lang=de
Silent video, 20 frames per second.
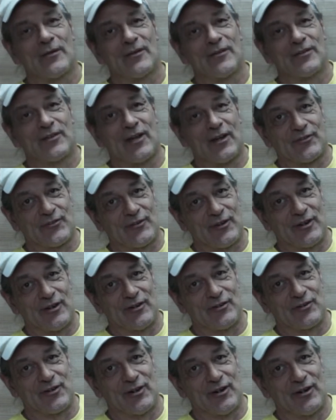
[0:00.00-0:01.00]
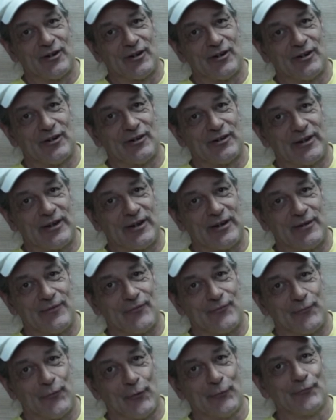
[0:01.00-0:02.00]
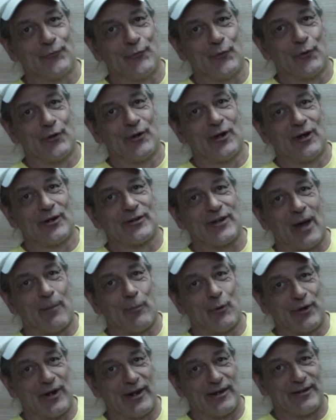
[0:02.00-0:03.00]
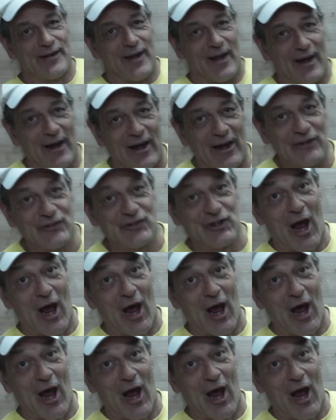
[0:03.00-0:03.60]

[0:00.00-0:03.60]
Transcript: dass ich äh, die 500 Abonnenten erreicht